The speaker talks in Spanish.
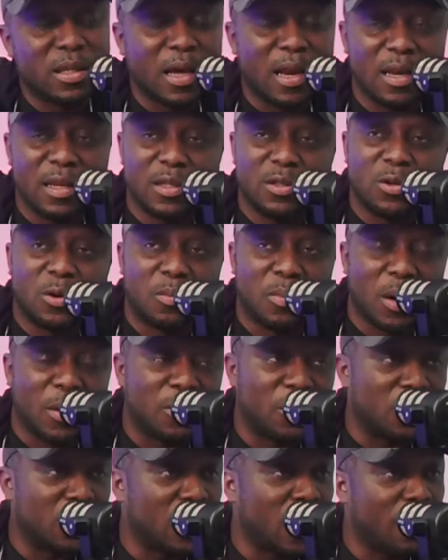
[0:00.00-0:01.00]
a estar listos
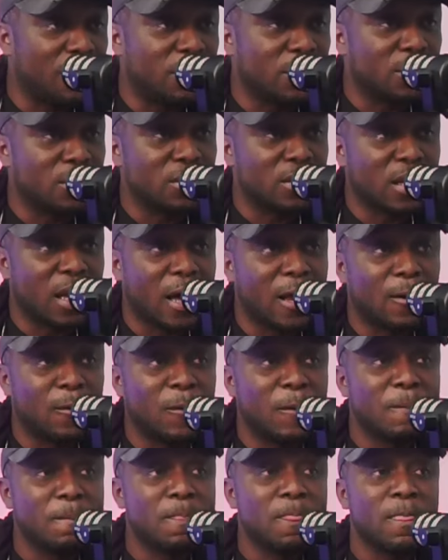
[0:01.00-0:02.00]
para poder
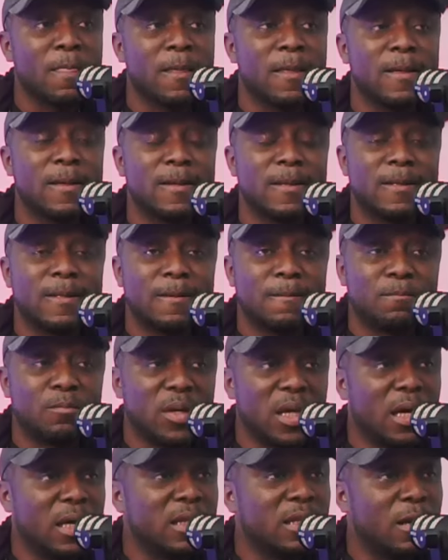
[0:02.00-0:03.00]
afrontarlo.
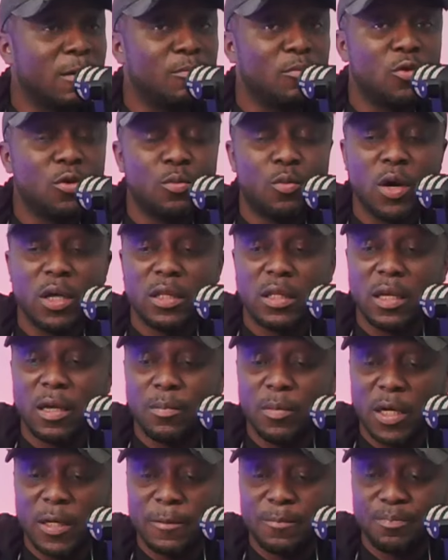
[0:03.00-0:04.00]
Mi gente, muy buen
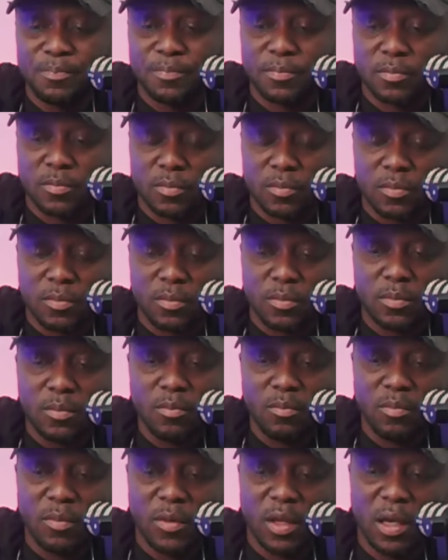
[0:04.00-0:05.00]
tema
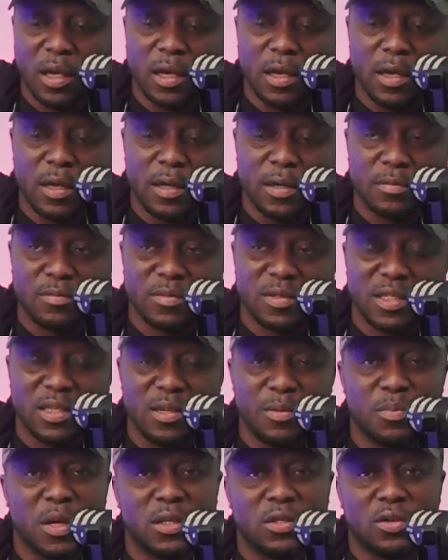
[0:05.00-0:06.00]
eh,
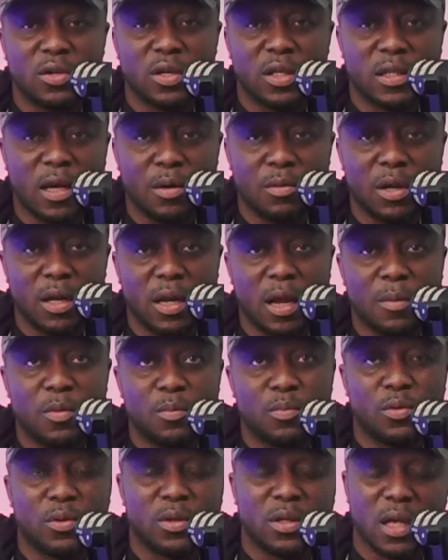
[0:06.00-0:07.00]
sí pienso que tal vez
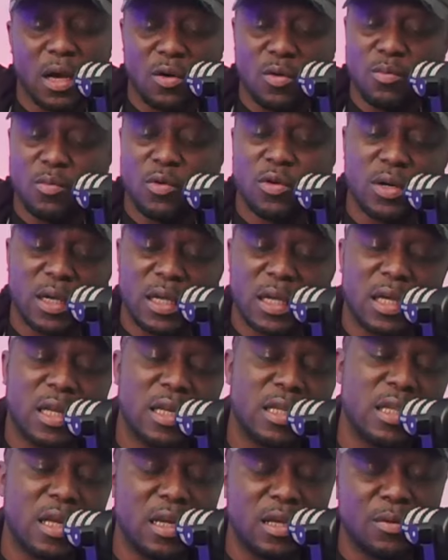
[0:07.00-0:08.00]
Lapi podía como que en
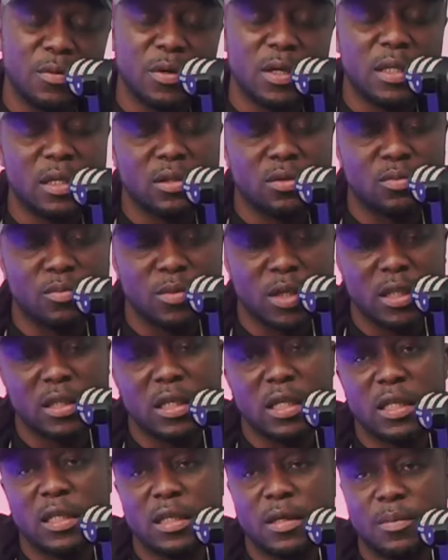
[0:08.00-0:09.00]
el delivery, tú me
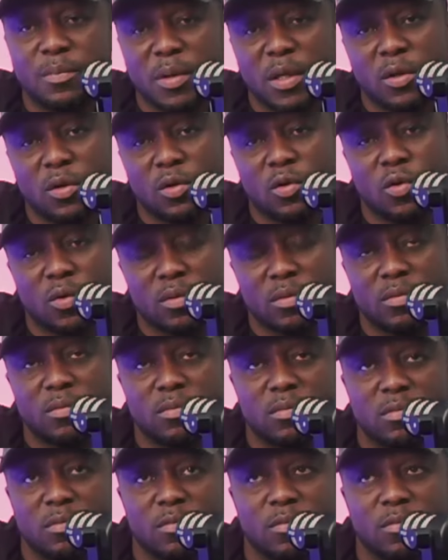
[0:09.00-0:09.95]
entiendes, pero con